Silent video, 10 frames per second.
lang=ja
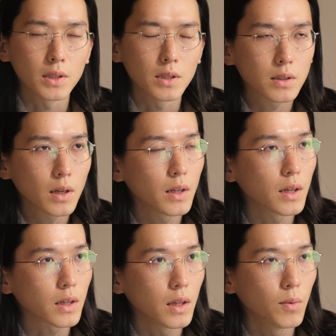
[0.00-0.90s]
いつから
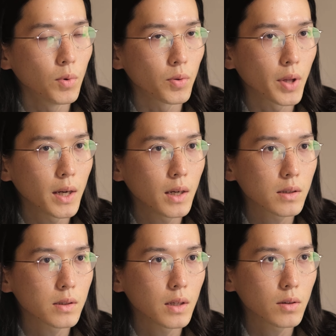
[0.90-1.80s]
だっけなもう大
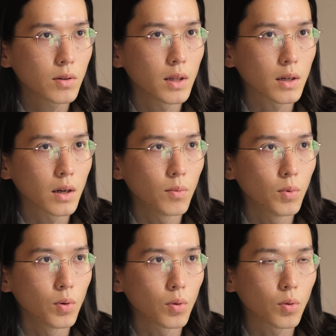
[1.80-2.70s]
学生ぐらいだから
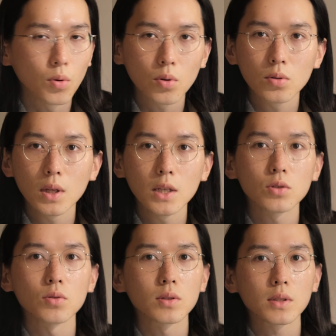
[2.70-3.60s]
もう56年以
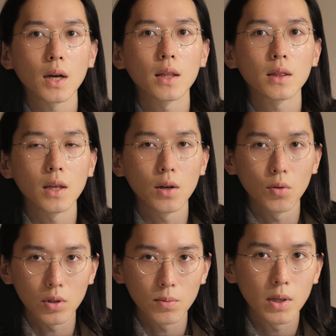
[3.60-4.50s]
上使って
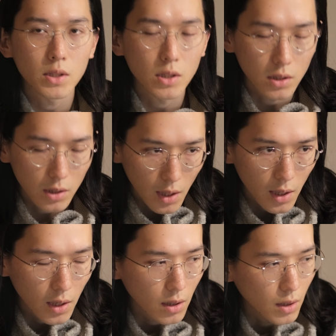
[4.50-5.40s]
おりまし
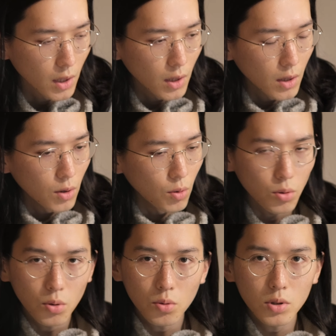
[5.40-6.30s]
て
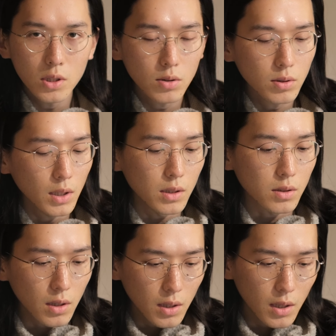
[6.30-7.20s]
一昨年ぐらいで
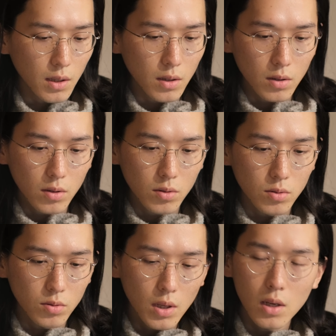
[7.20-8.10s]
すかね
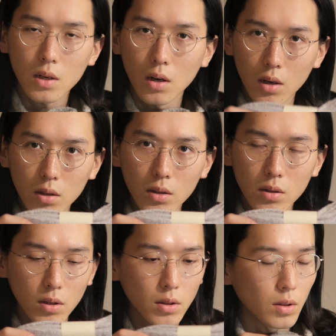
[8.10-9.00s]
グレーが
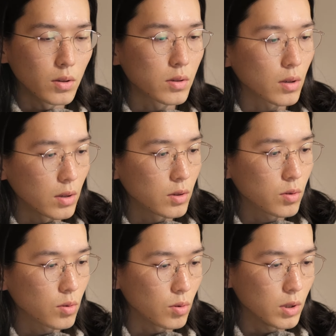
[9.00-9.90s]
出たんですかね
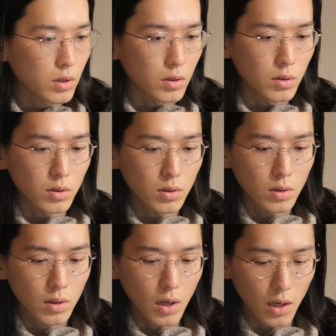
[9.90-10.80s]
ちょっといつ
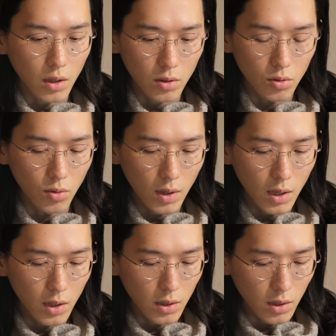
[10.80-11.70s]
からっていうのは分
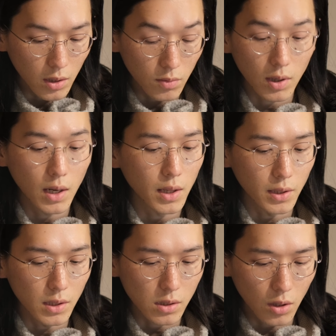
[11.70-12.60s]
からな分からな
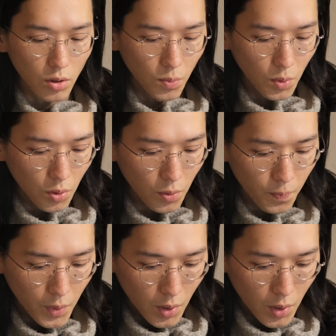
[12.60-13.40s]
いんですけれども